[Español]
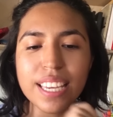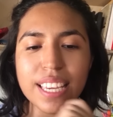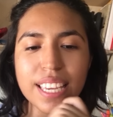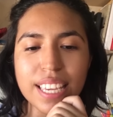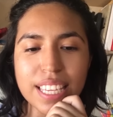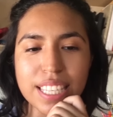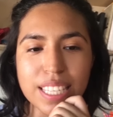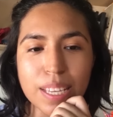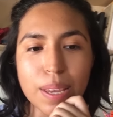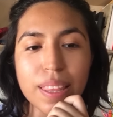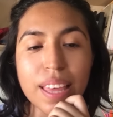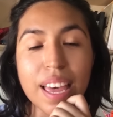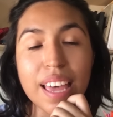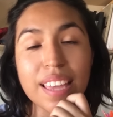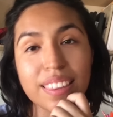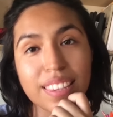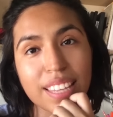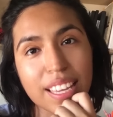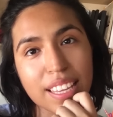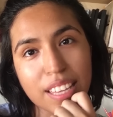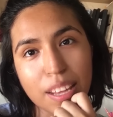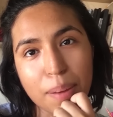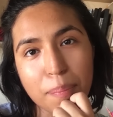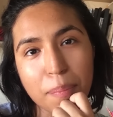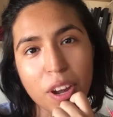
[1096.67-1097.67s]
y se da a
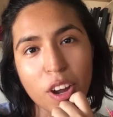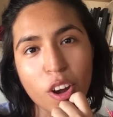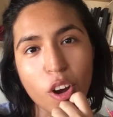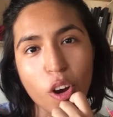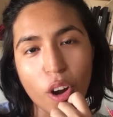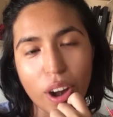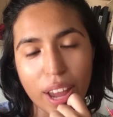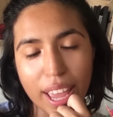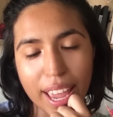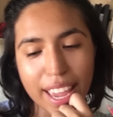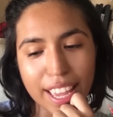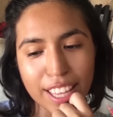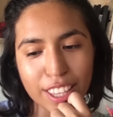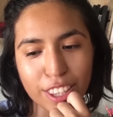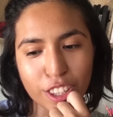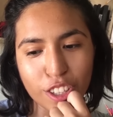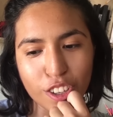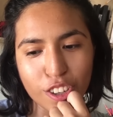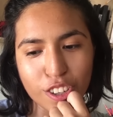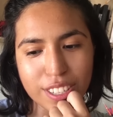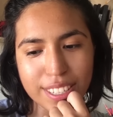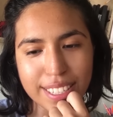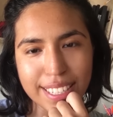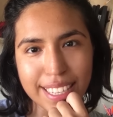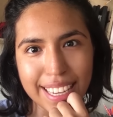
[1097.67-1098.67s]
entender mejor.
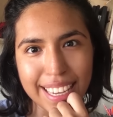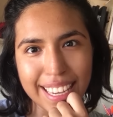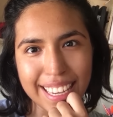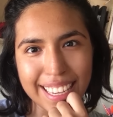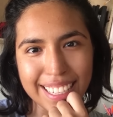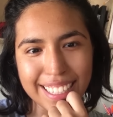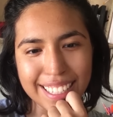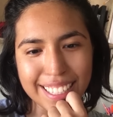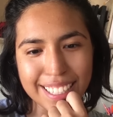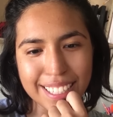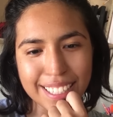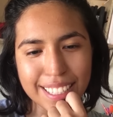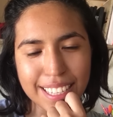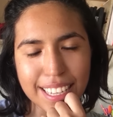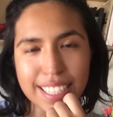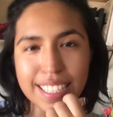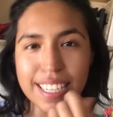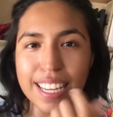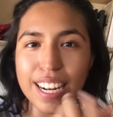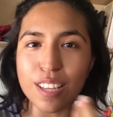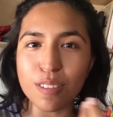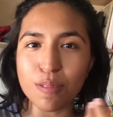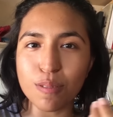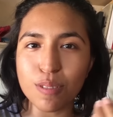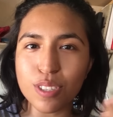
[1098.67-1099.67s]
Entonces,
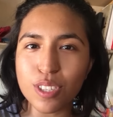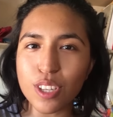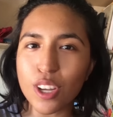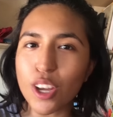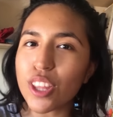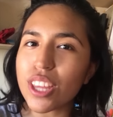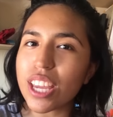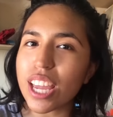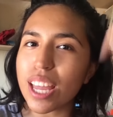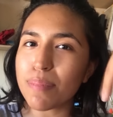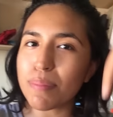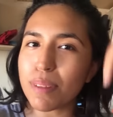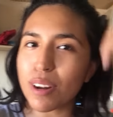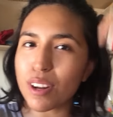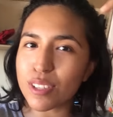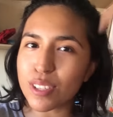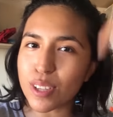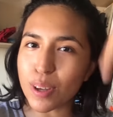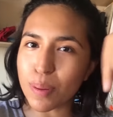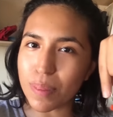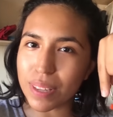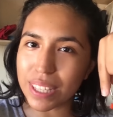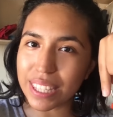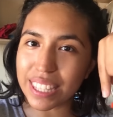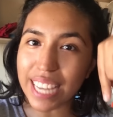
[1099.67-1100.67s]
si les gustó, díganme en los
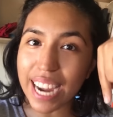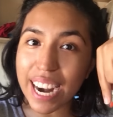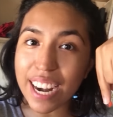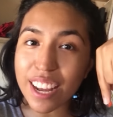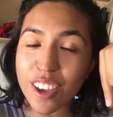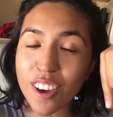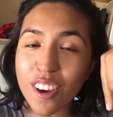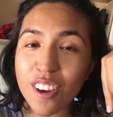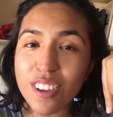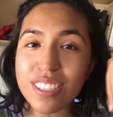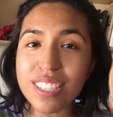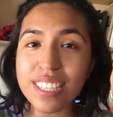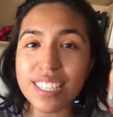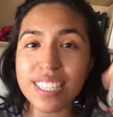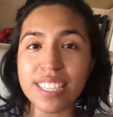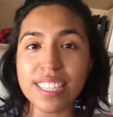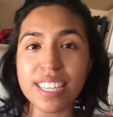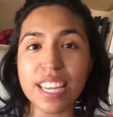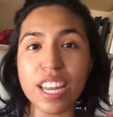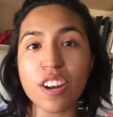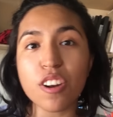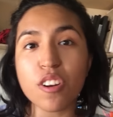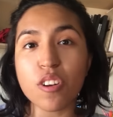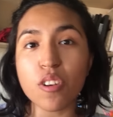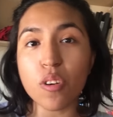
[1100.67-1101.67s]
comentarios, si
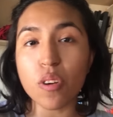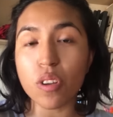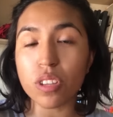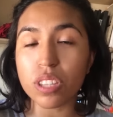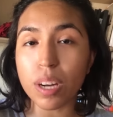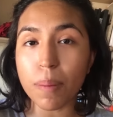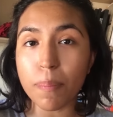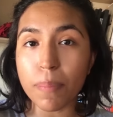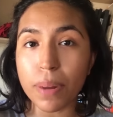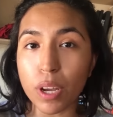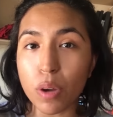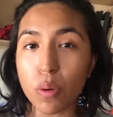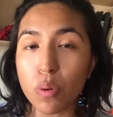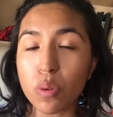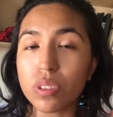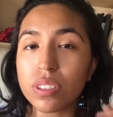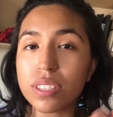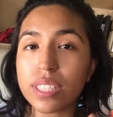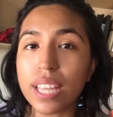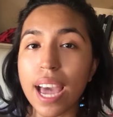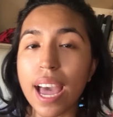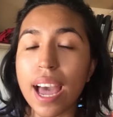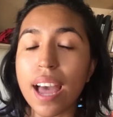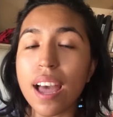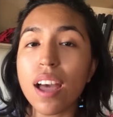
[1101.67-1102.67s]
tienen otra
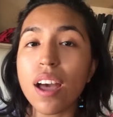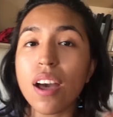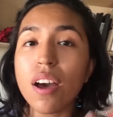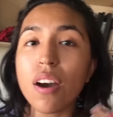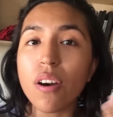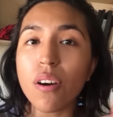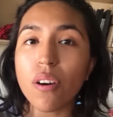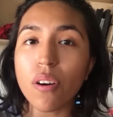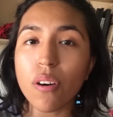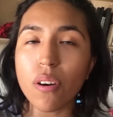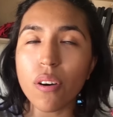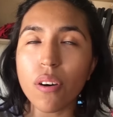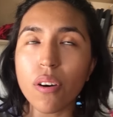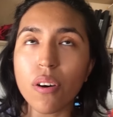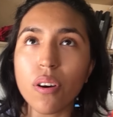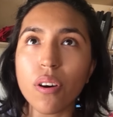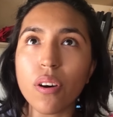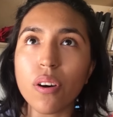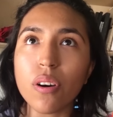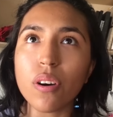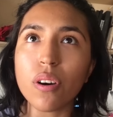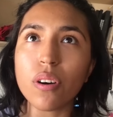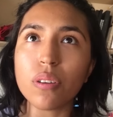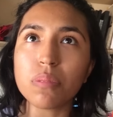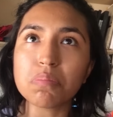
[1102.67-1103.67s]
pregunta
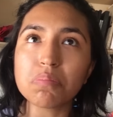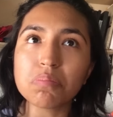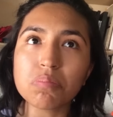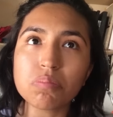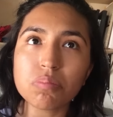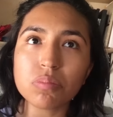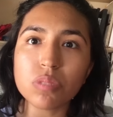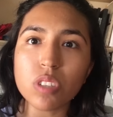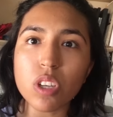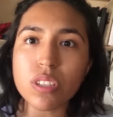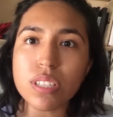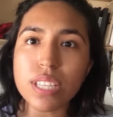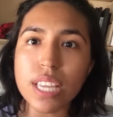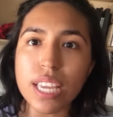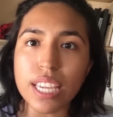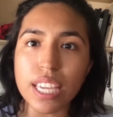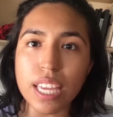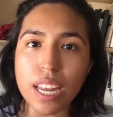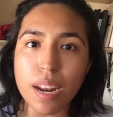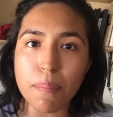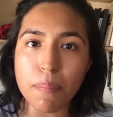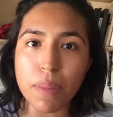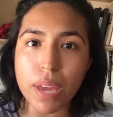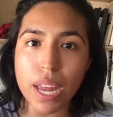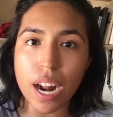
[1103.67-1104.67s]
o no sé,
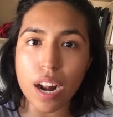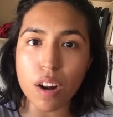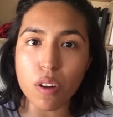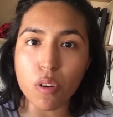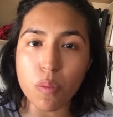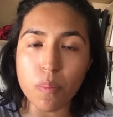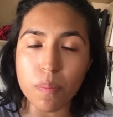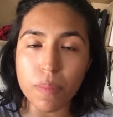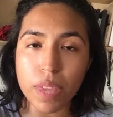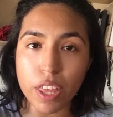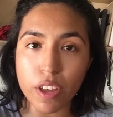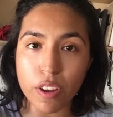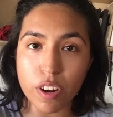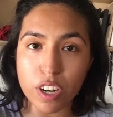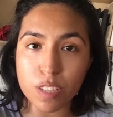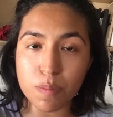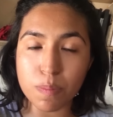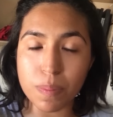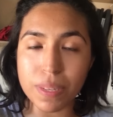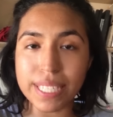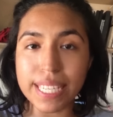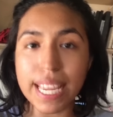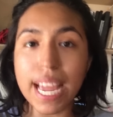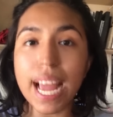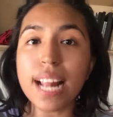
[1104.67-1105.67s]
quieren ver algún video en
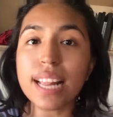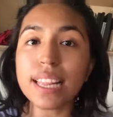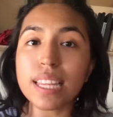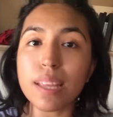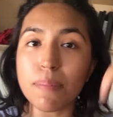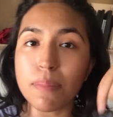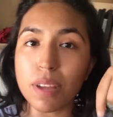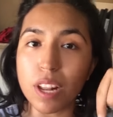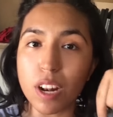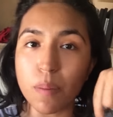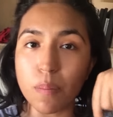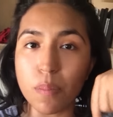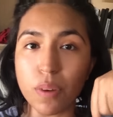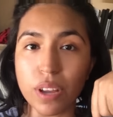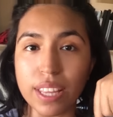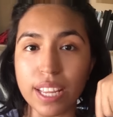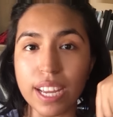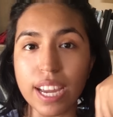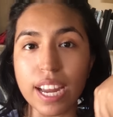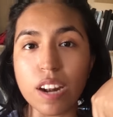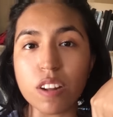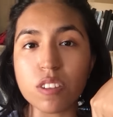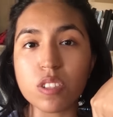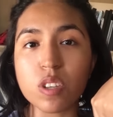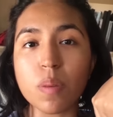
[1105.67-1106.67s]
especial, también lo pueden
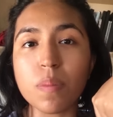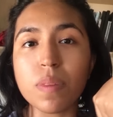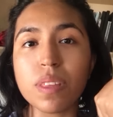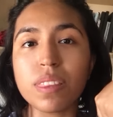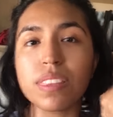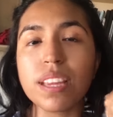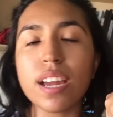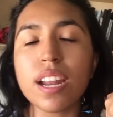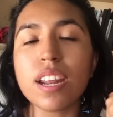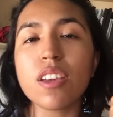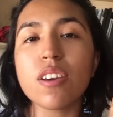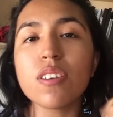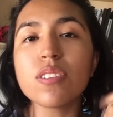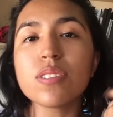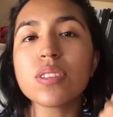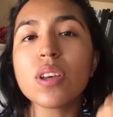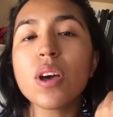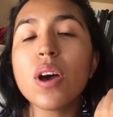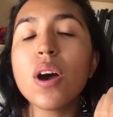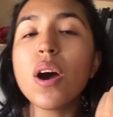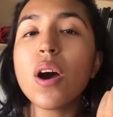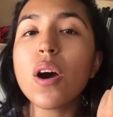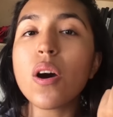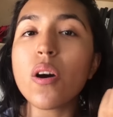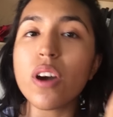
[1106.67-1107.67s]
dejar en los comentarios
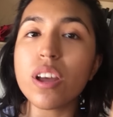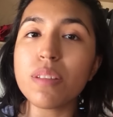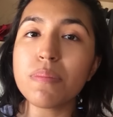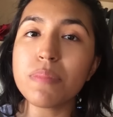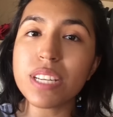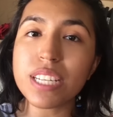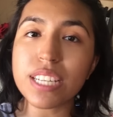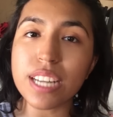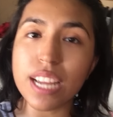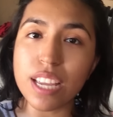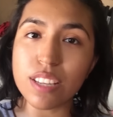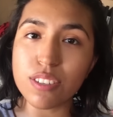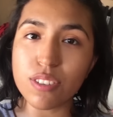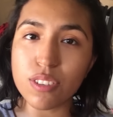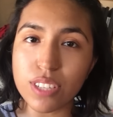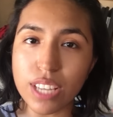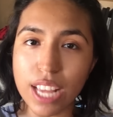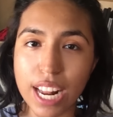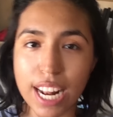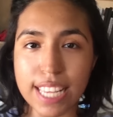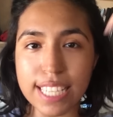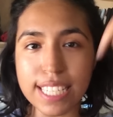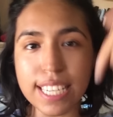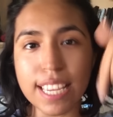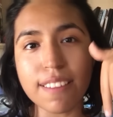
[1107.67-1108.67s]
o en mis redes
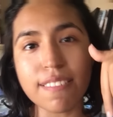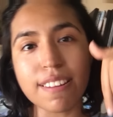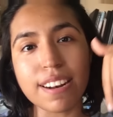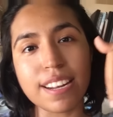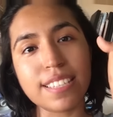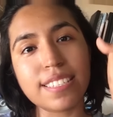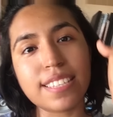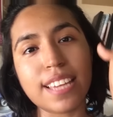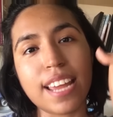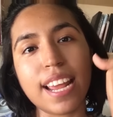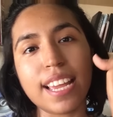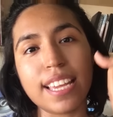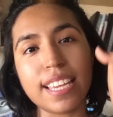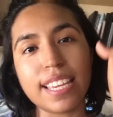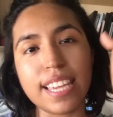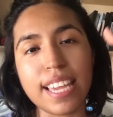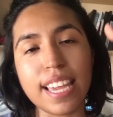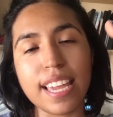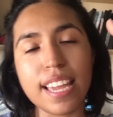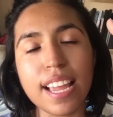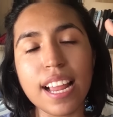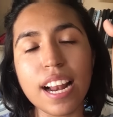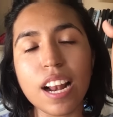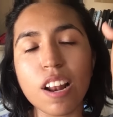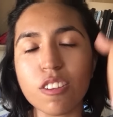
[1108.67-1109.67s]
sociales que van a estar
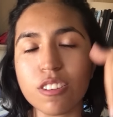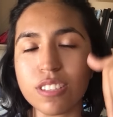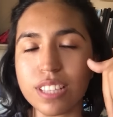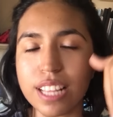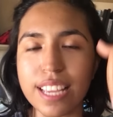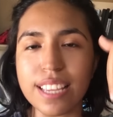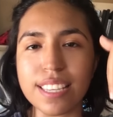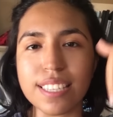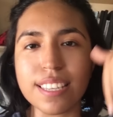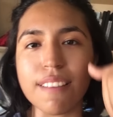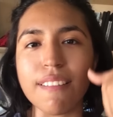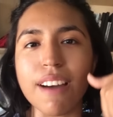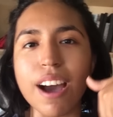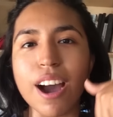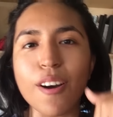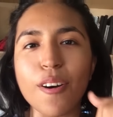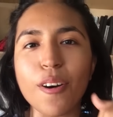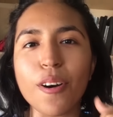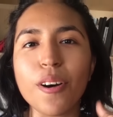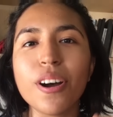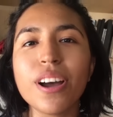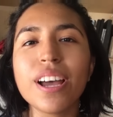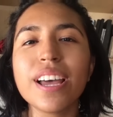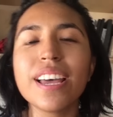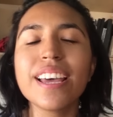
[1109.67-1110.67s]
aquí los links
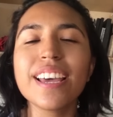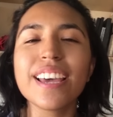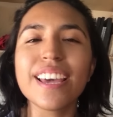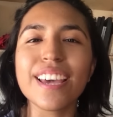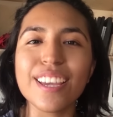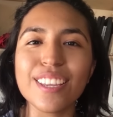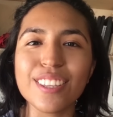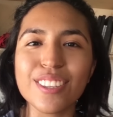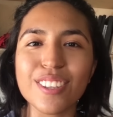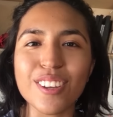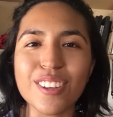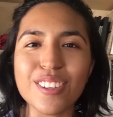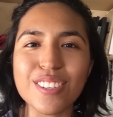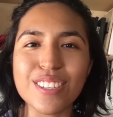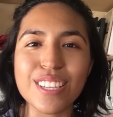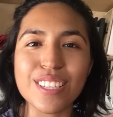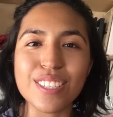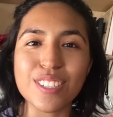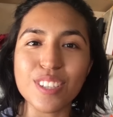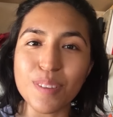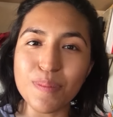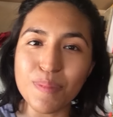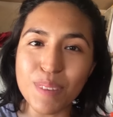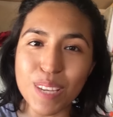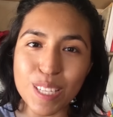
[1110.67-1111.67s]
abajo. Entonces
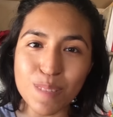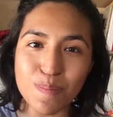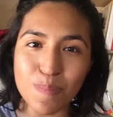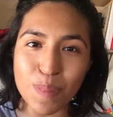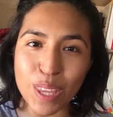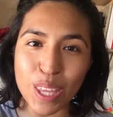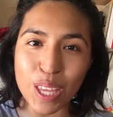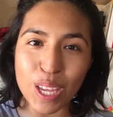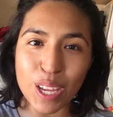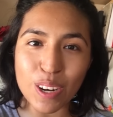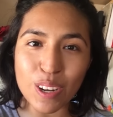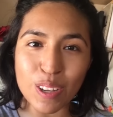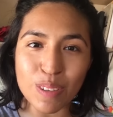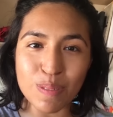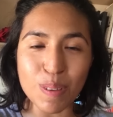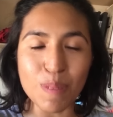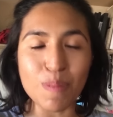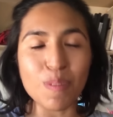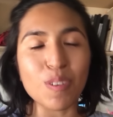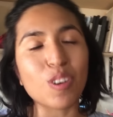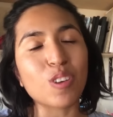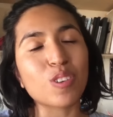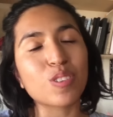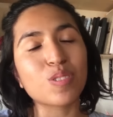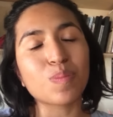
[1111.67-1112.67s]
yo me despido y nos
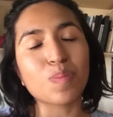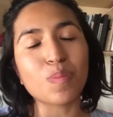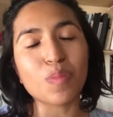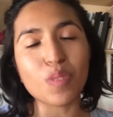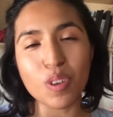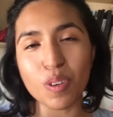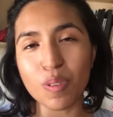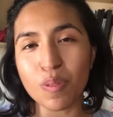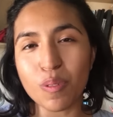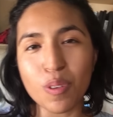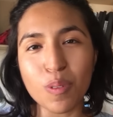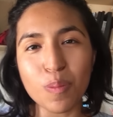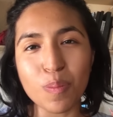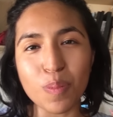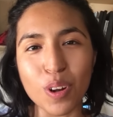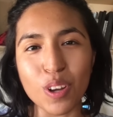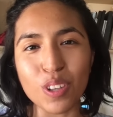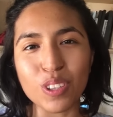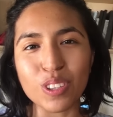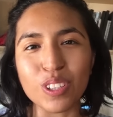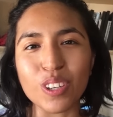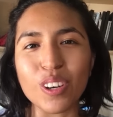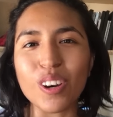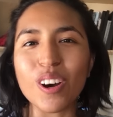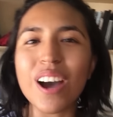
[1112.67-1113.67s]
vemos muy muy
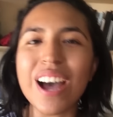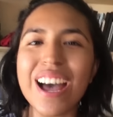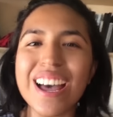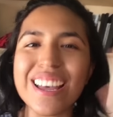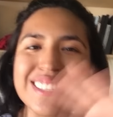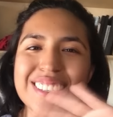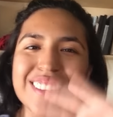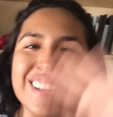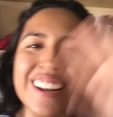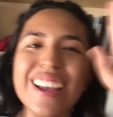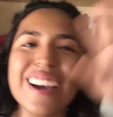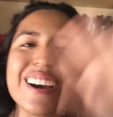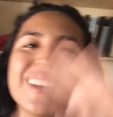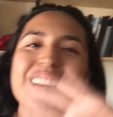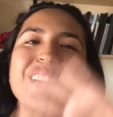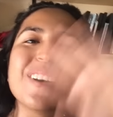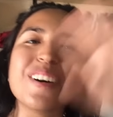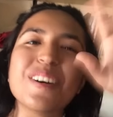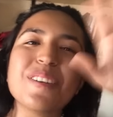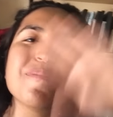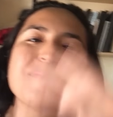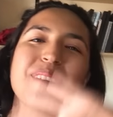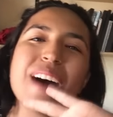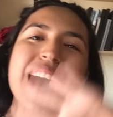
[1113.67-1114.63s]
pronto. Hasta luego,